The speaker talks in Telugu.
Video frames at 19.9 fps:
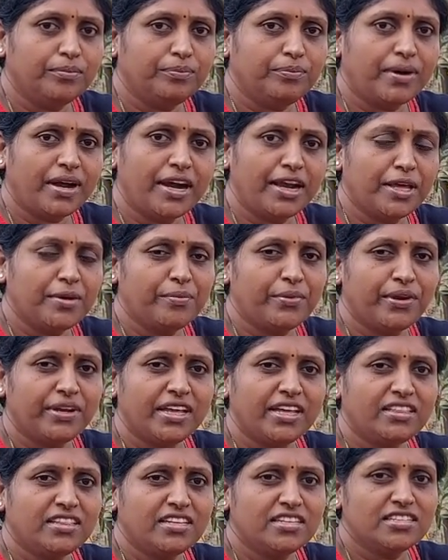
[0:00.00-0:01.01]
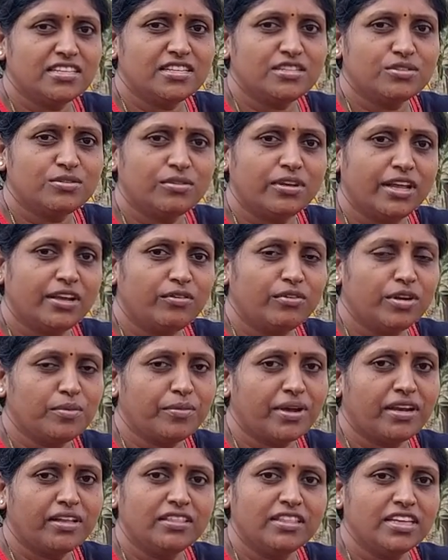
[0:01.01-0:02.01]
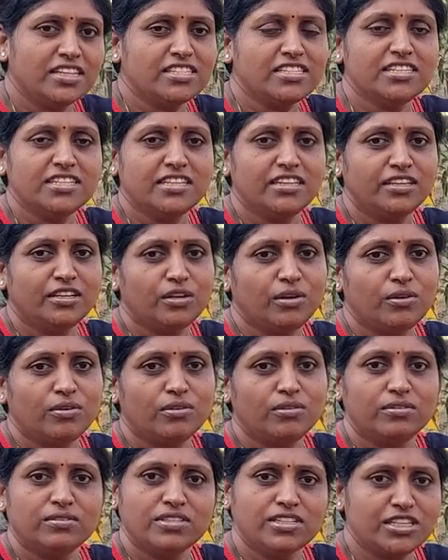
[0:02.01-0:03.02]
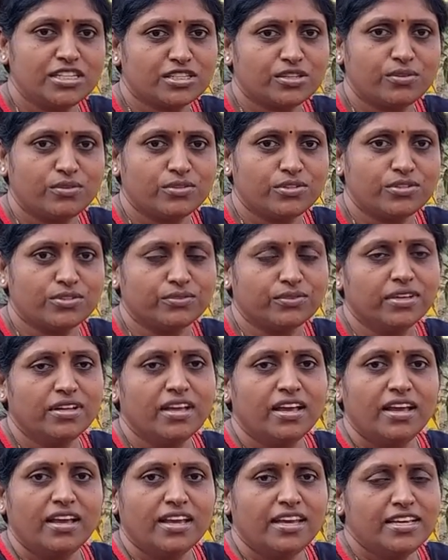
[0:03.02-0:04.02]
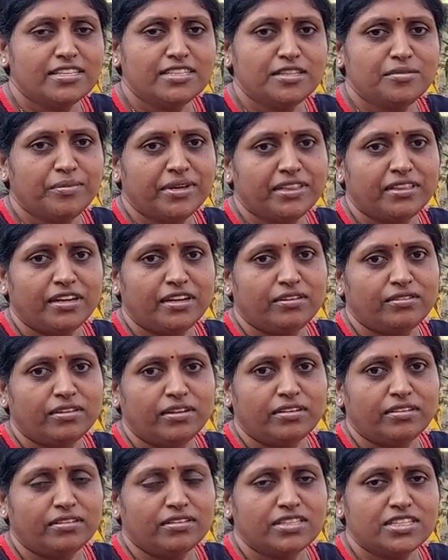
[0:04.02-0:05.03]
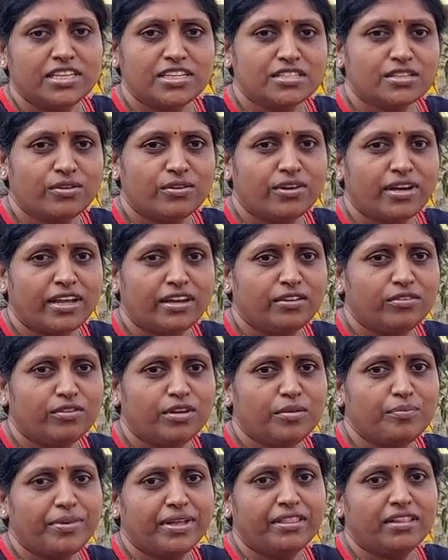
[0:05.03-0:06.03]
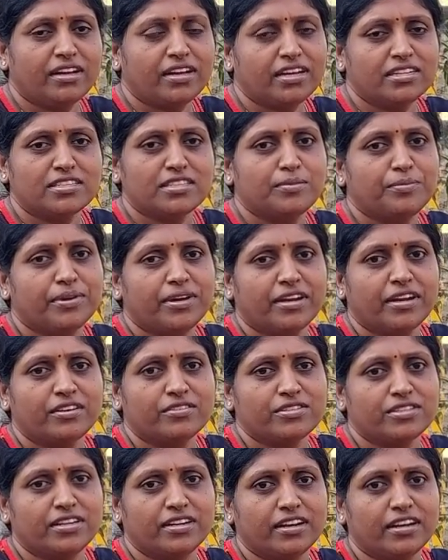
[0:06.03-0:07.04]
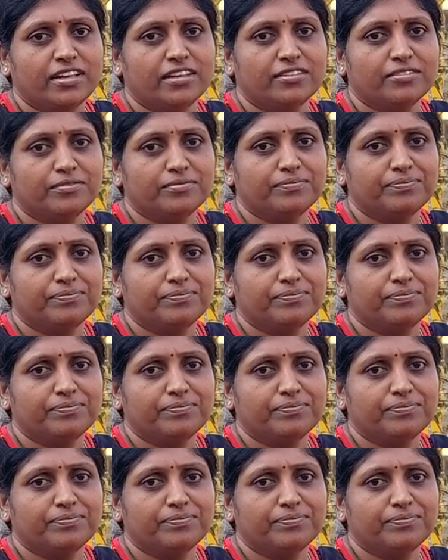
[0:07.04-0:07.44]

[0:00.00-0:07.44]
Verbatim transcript: పాడైపోయినాయి తీసేస్తున్నాయి కూడా మనం తెచ్చి ఇంట్లో చేసుకోవచ్చు ఈజీ మెథడ్ చేసుకోవడానికి కూడా పెద్ద కష్టపడిన అవసరం లేదు